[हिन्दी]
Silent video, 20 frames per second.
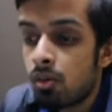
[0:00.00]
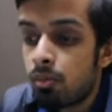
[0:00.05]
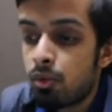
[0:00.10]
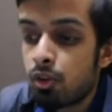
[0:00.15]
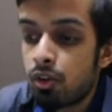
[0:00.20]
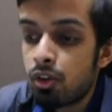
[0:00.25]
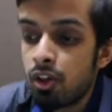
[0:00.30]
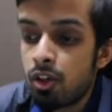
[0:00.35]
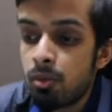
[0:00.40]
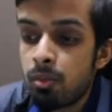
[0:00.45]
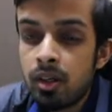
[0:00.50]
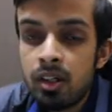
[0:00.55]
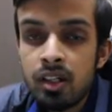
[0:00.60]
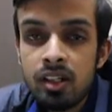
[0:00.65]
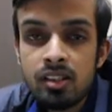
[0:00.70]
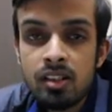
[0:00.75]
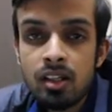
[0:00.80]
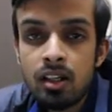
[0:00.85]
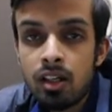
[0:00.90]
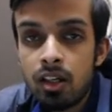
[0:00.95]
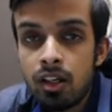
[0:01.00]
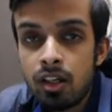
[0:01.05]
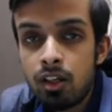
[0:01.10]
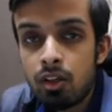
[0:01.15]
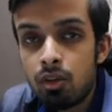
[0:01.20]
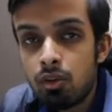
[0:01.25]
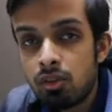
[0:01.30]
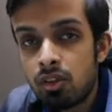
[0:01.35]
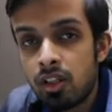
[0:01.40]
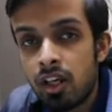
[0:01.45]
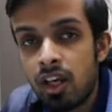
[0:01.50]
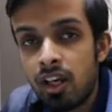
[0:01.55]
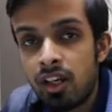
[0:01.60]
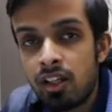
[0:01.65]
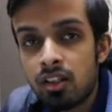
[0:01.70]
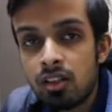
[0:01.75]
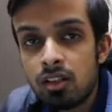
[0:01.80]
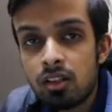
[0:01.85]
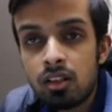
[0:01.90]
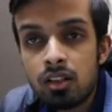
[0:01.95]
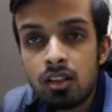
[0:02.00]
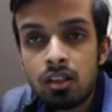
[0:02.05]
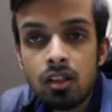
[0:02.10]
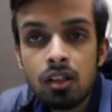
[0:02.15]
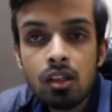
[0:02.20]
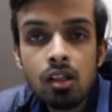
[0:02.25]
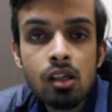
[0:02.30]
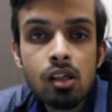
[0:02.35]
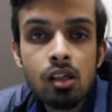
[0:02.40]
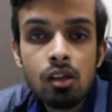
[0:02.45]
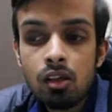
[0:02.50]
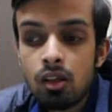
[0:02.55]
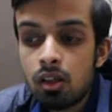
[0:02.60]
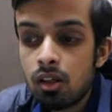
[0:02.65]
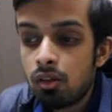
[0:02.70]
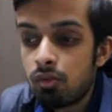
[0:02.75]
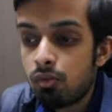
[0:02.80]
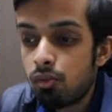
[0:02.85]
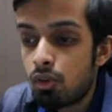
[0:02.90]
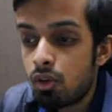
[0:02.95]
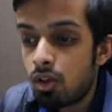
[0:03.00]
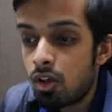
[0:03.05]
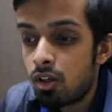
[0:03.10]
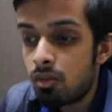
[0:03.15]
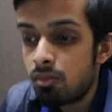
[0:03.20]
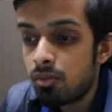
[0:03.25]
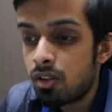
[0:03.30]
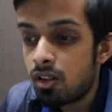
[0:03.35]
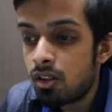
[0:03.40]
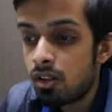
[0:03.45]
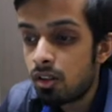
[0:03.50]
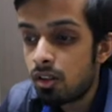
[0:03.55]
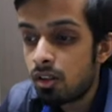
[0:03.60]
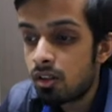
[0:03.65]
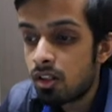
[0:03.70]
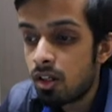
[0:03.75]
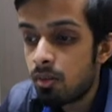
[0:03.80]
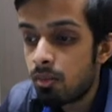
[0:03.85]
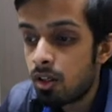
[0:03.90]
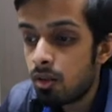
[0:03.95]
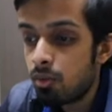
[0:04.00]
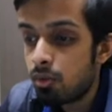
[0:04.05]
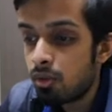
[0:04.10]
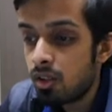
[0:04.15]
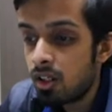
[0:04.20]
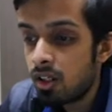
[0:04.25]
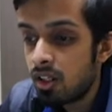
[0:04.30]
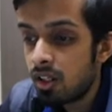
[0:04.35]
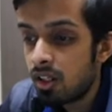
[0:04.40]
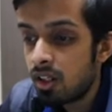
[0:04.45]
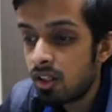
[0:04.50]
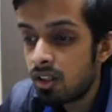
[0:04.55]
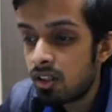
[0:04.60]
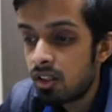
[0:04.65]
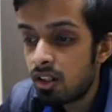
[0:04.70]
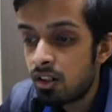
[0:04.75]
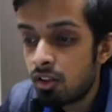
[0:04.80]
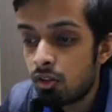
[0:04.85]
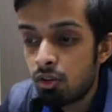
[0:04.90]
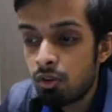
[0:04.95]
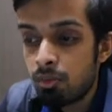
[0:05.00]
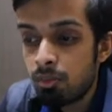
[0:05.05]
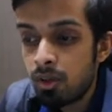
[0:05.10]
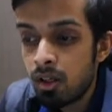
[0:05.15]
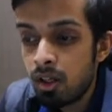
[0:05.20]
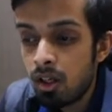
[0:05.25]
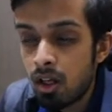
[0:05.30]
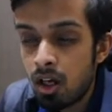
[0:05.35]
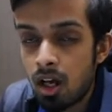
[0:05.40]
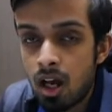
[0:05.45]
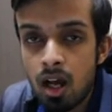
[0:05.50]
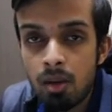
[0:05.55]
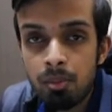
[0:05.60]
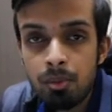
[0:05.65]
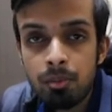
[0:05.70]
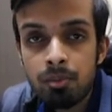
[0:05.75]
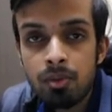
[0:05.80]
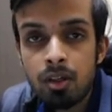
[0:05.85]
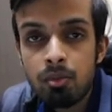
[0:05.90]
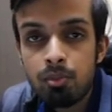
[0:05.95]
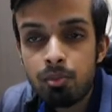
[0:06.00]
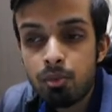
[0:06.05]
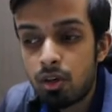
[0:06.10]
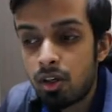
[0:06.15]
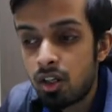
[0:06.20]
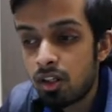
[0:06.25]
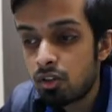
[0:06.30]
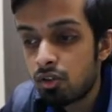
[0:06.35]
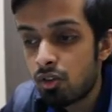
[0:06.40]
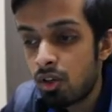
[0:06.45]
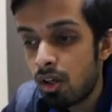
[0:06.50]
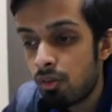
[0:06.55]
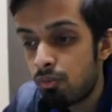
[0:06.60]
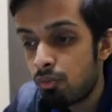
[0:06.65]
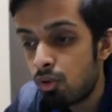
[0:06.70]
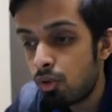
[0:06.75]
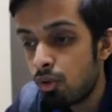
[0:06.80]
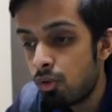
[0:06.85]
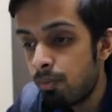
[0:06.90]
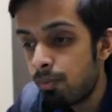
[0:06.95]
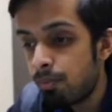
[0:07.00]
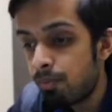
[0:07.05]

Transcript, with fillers: प्रोक्योरमेंट एसएलए होता है वो कॉलम इसका मतलब होता है कि कितने दिनों में आप अपना प्रोडक्ट जो है वो